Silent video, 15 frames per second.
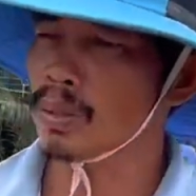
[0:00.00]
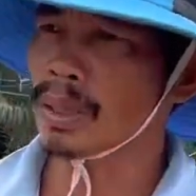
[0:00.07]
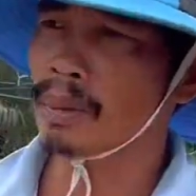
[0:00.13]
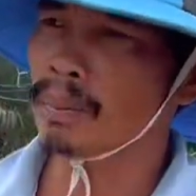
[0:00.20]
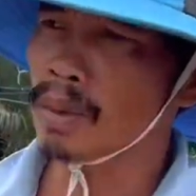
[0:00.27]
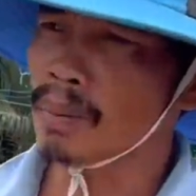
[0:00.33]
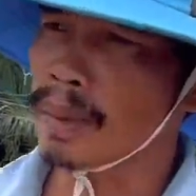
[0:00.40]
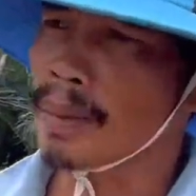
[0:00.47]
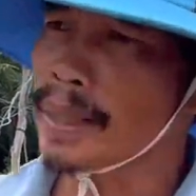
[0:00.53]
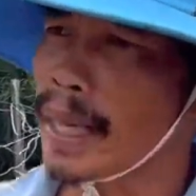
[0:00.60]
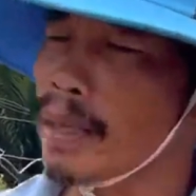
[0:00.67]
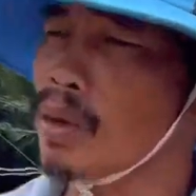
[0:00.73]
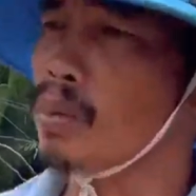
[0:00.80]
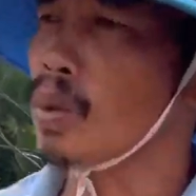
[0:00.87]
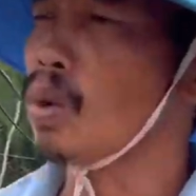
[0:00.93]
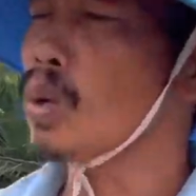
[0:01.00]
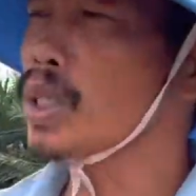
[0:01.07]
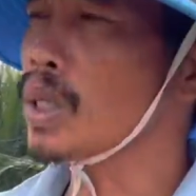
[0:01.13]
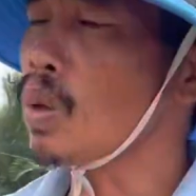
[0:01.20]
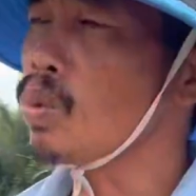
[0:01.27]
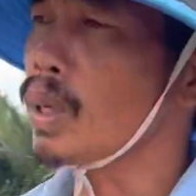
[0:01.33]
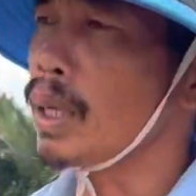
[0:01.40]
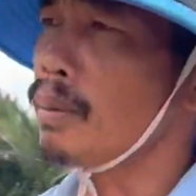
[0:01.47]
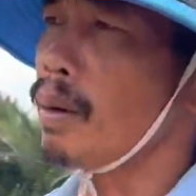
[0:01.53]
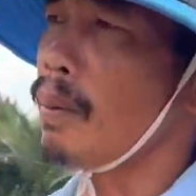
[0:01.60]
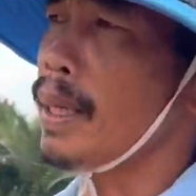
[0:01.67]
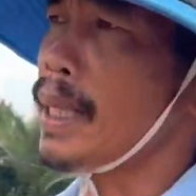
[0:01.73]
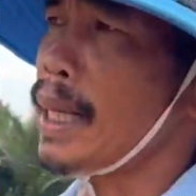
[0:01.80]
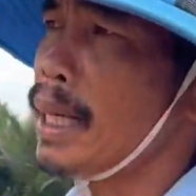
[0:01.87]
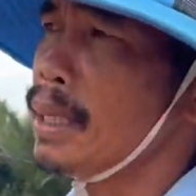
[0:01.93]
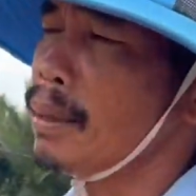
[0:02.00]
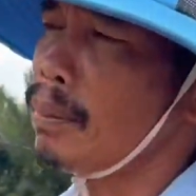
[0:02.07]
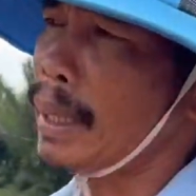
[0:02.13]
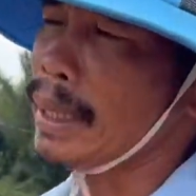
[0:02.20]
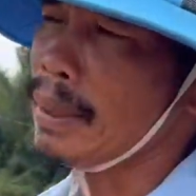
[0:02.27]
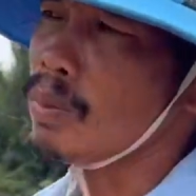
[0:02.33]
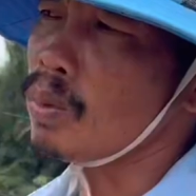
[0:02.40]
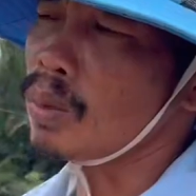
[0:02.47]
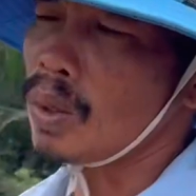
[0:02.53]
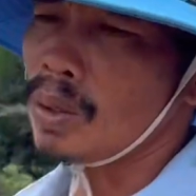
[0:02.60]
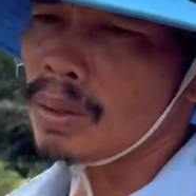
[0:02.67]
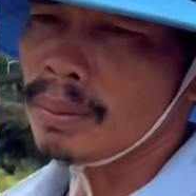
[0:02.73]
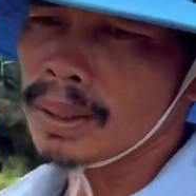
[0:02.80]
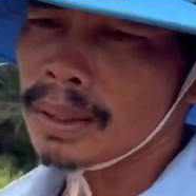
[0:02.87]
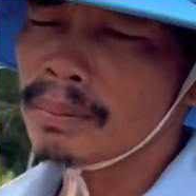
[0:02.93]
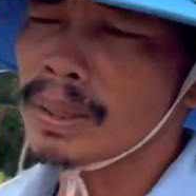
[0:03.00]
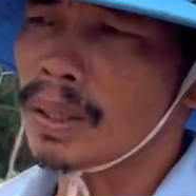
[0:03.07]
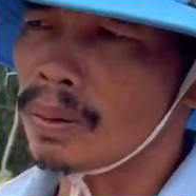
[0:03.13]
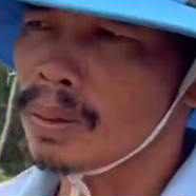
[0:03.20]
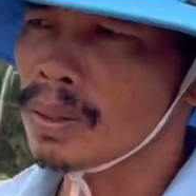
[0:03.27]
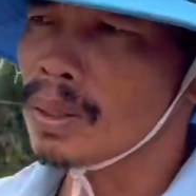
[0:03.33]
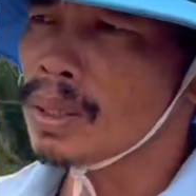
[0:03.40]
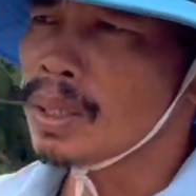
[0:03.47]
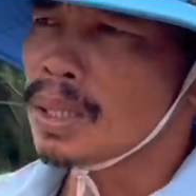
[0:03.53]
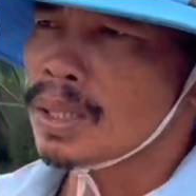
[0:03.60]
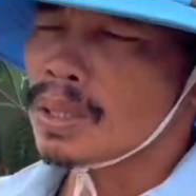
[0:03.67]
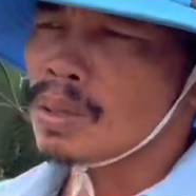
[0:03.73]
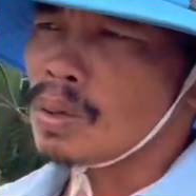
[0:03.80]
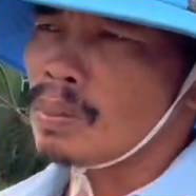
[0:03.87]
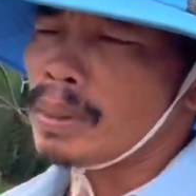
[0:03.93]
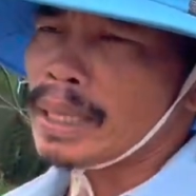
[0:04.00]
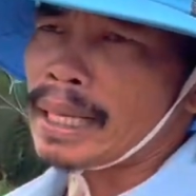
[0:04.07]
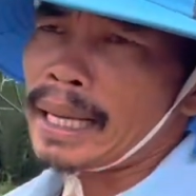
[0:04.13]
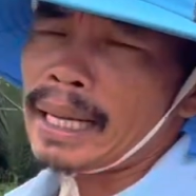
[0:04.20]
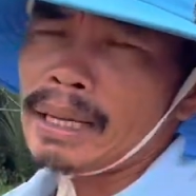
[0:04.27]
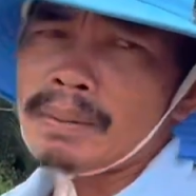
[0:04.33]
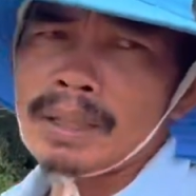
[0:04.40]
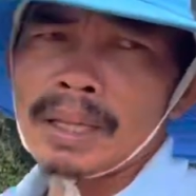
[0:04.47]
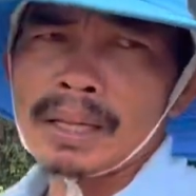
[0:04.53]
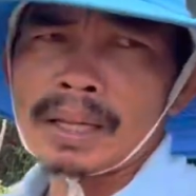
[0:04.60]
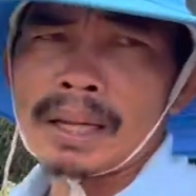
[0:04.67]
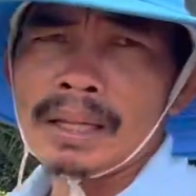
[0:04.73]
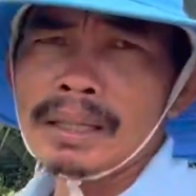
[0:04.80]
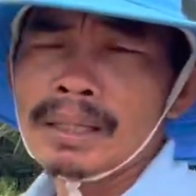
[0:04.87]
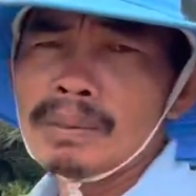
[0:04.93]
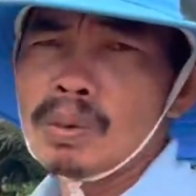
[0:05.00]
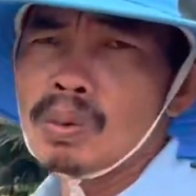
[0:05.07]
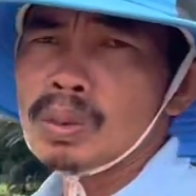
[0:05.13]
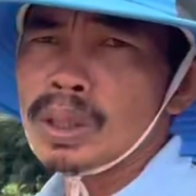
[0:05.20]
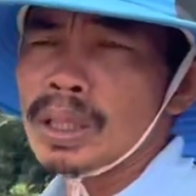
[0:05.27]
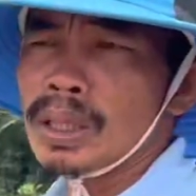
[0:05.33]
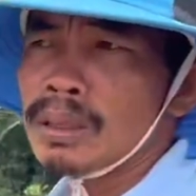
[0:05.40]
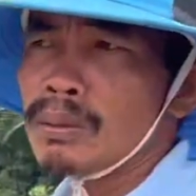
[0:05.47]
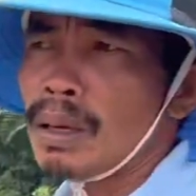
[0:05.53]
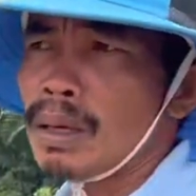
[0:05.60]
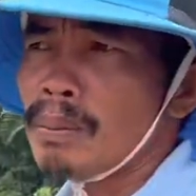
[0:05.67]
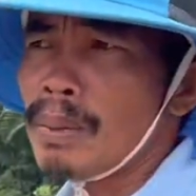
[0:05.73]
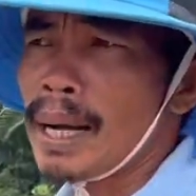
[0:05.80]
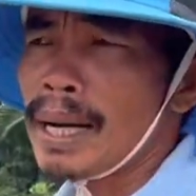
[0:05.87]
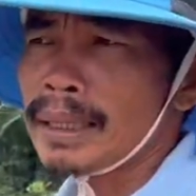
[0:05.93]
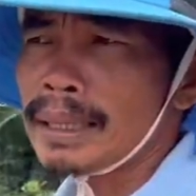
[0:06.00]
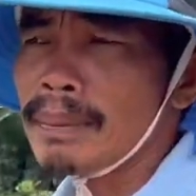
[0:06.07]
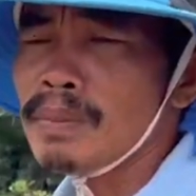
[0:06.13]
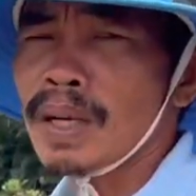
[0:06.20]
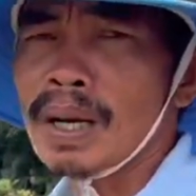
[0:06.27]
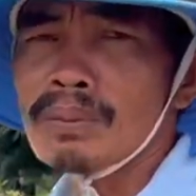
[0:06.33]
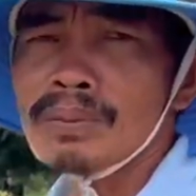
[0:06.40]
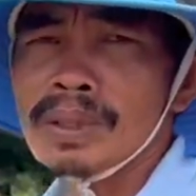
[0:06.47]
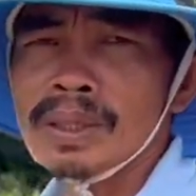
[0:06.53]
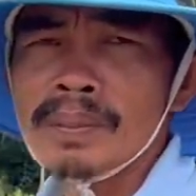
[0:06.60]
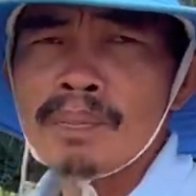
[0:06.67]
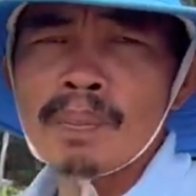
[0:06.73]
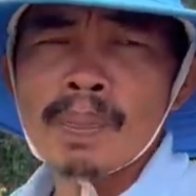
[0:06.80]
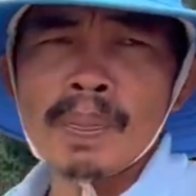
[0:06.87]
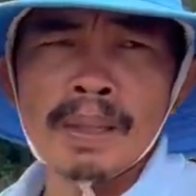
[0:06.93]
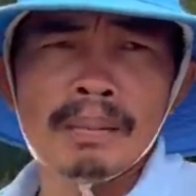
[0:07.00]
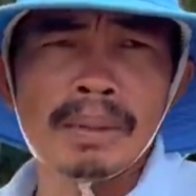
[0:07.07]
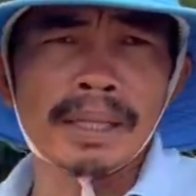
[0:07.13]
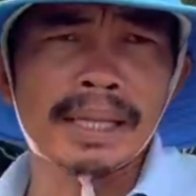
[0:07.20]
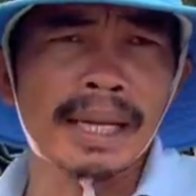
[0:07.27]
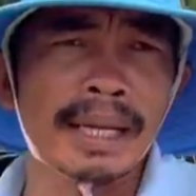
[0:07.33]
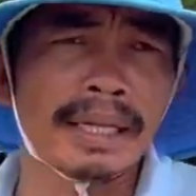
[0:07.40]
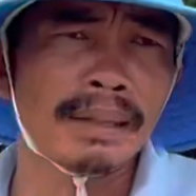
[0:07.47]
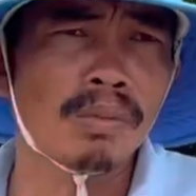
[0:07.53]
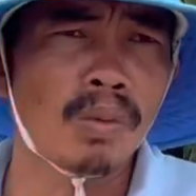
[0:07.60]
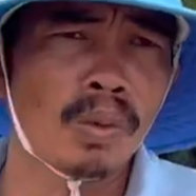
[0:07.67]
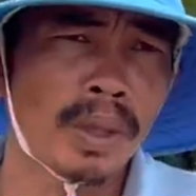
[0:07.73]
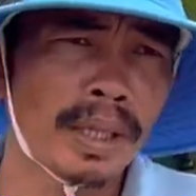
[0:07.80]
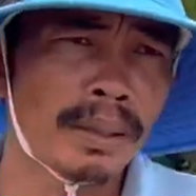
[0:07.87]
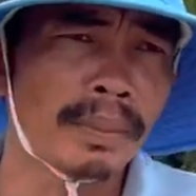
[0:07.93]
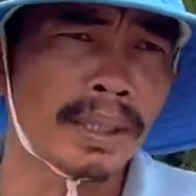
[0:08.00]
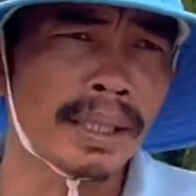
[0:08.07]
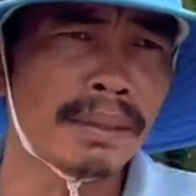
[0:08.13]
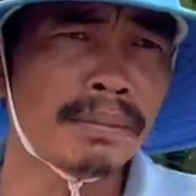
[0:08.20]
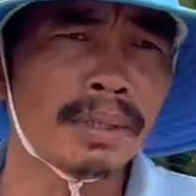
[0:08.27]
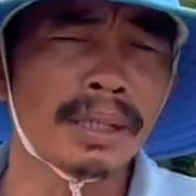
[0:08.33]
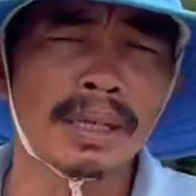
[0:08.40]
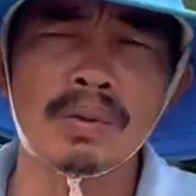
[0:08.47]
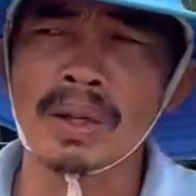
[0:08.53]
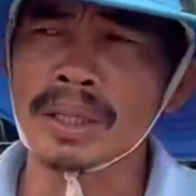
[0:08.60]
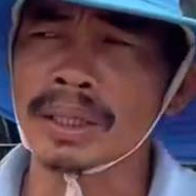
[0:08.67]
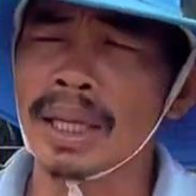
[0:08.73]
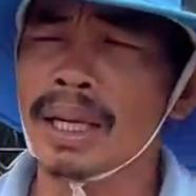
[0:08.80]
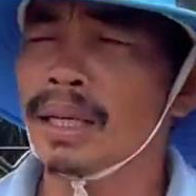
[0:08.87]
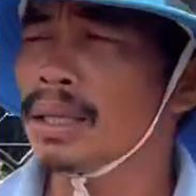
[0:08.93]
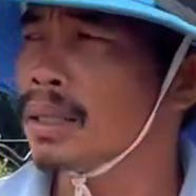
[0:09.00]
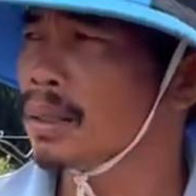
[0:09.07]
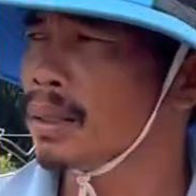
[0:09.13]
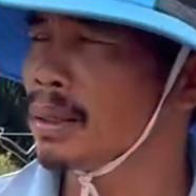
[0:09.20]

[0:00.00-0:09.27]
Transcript: 65 đó mình nó chạy đồng đủ nước sâu này mà mình chạy được 7 80 rồi nó mới nổi chứ còn mình chạy mà cỡ cái bu tư 3.0 á mà chạy cái bu ly mà 90 hoặc tắt đó